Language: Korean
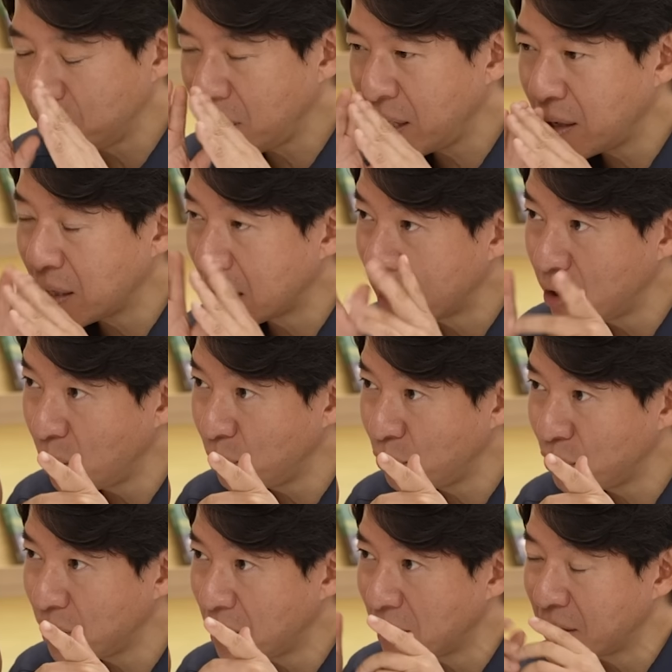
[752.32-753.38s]
투자 기업
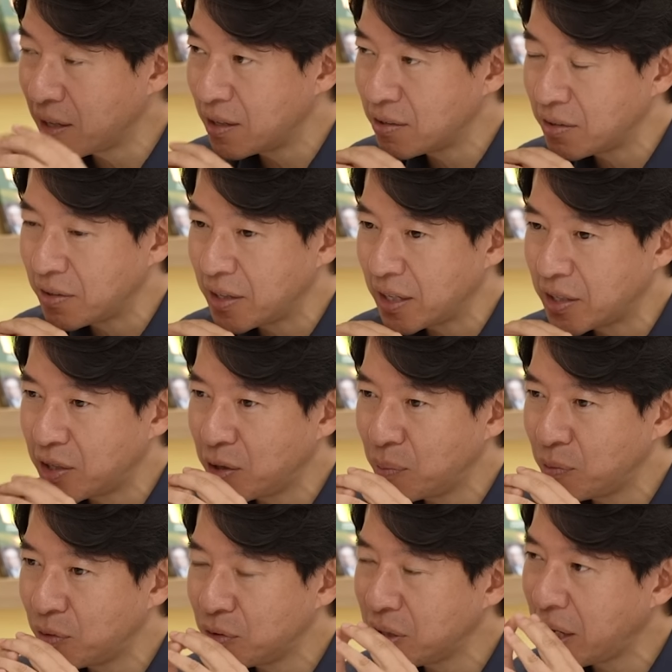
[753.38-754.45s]
투자 얘기하셨는데
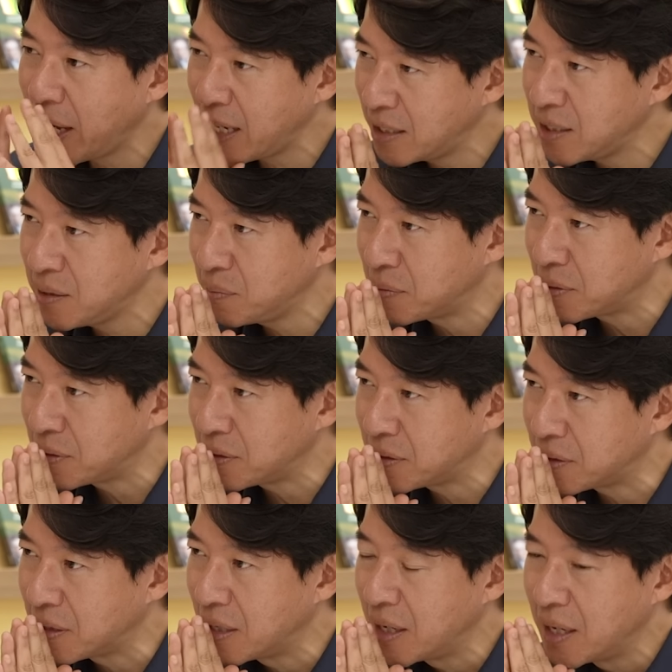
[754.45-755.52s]
기업 투자의
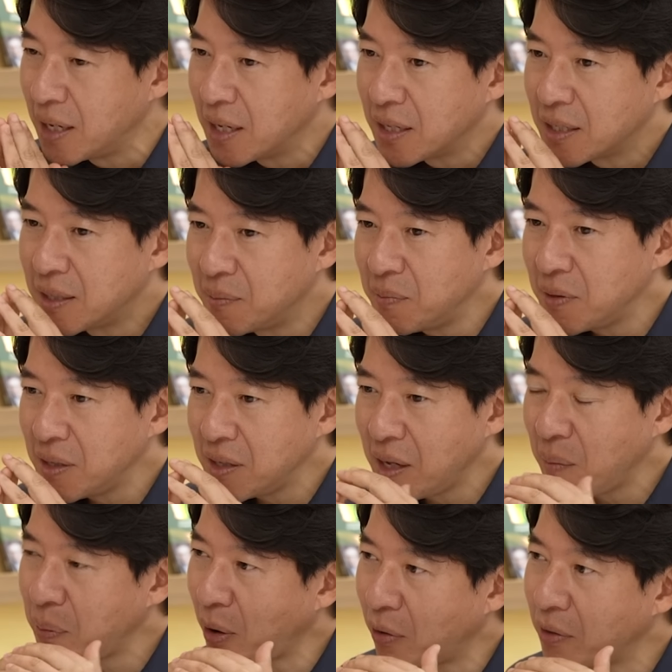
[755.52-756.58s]
핵심은 네.
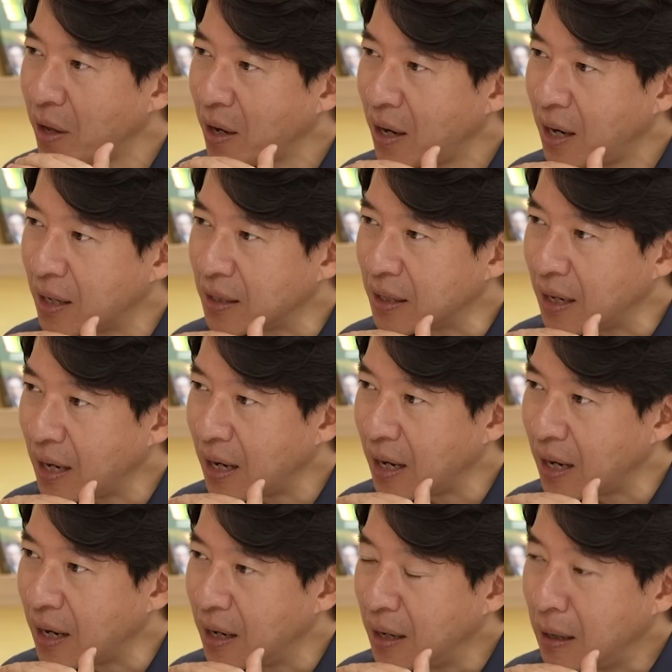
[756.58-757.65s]
금리의 변화가
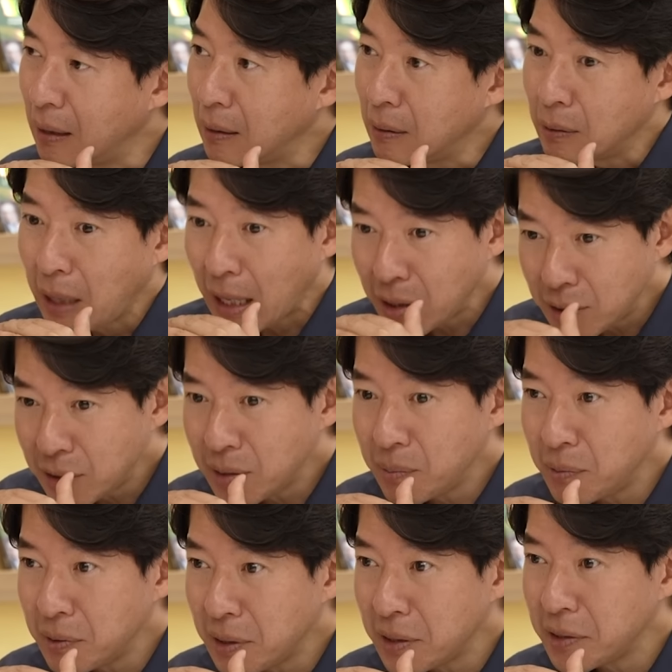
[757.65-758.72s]
아니라
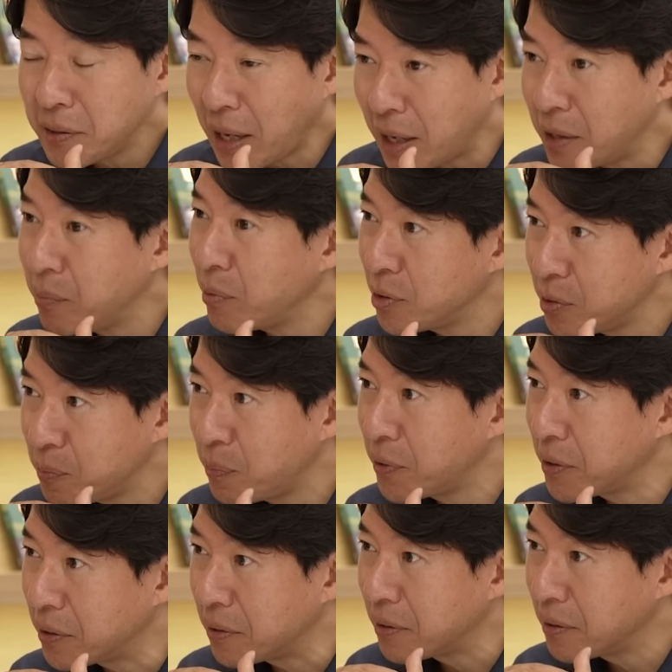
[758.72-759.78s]
핵심은 사실 애니멀
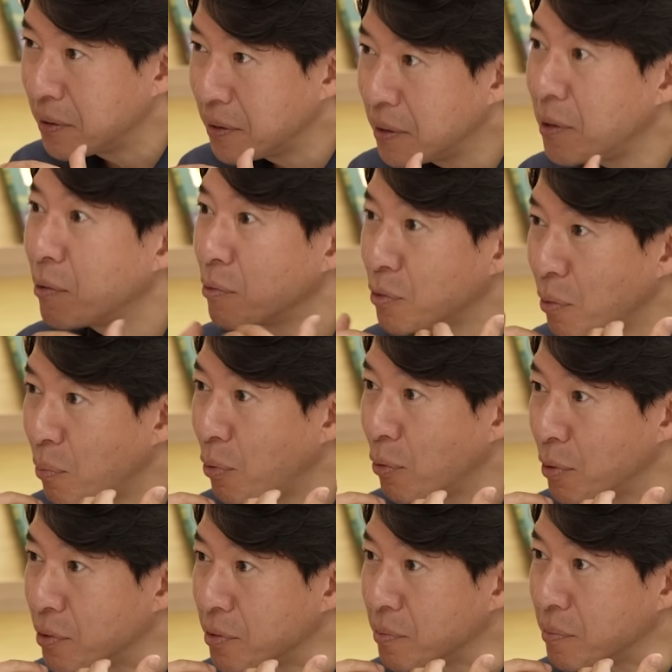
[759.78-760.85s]
스프릿이라고 네. 저는
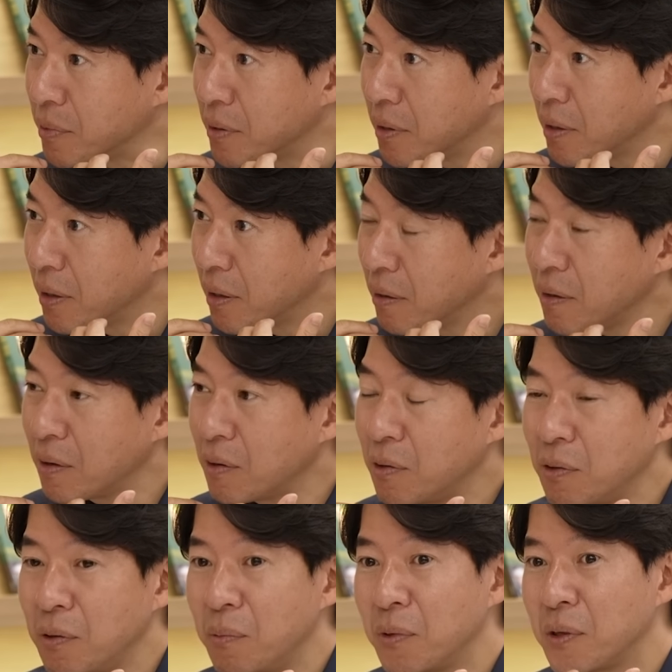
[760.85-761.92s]
보고 있습니다. 네. 그러니까
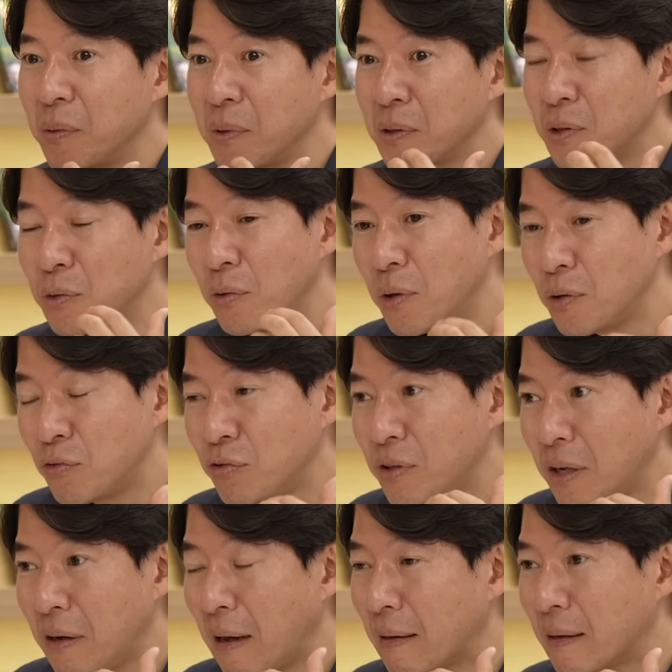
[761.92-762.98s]
그건 뭐냐면 그동안
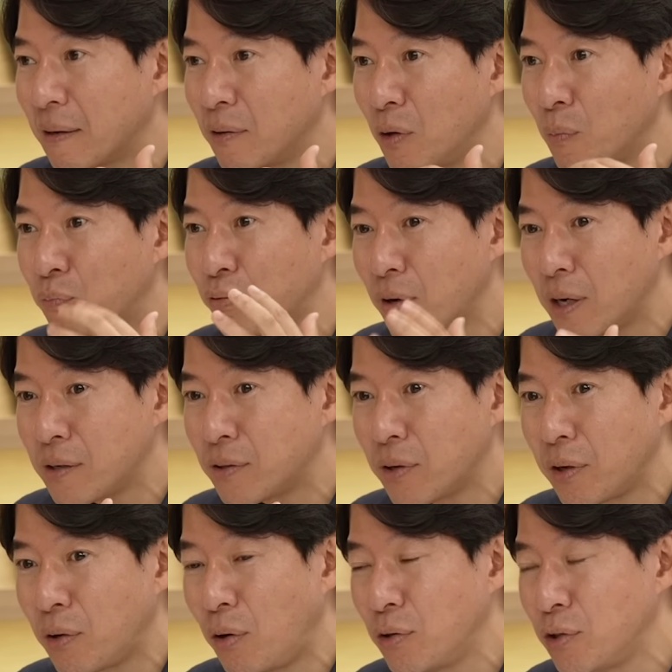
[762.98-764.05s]
투자를 안 한 건
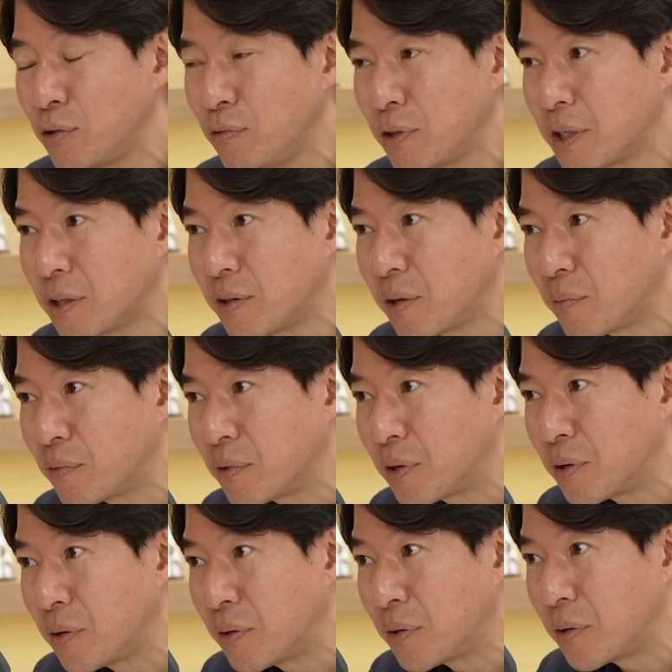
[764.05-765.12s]
불확실성이 커지고 있기
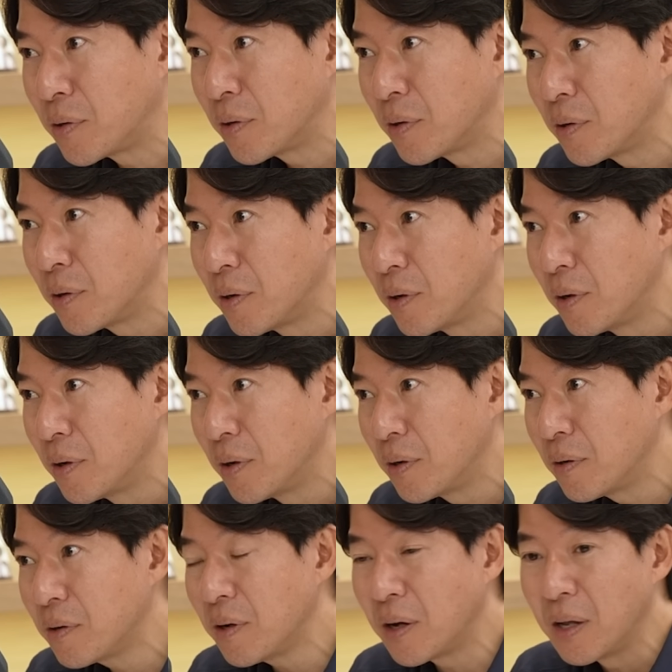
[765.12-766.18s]
때문이에요. 네.
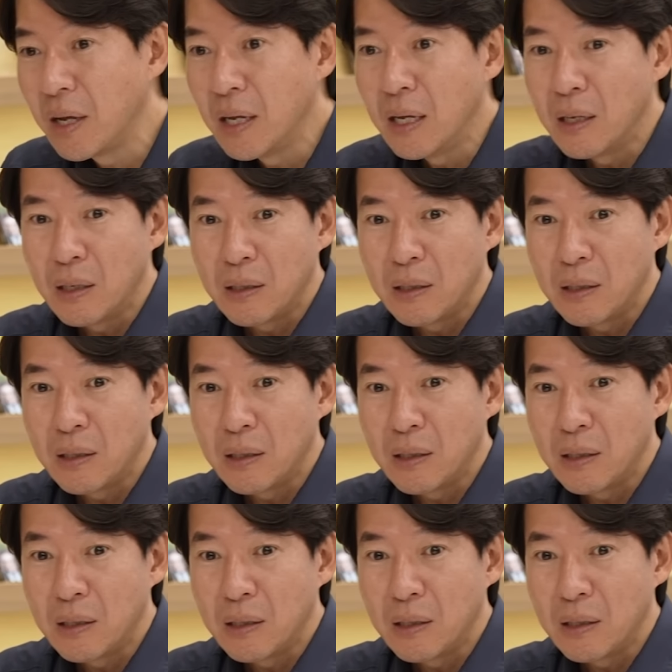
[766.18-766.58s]
그러니까